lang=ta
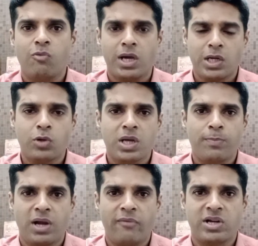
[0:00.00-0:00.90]
வரக்கூடிய
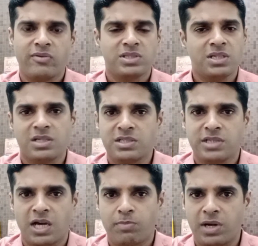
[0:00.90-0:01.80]
ப்ராஃபிட்டை வந்து
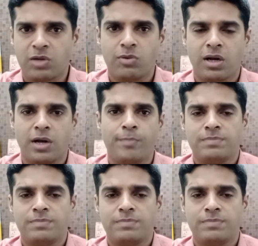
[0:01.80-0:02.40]
ஷேர் பண்ணிக்குவாங்க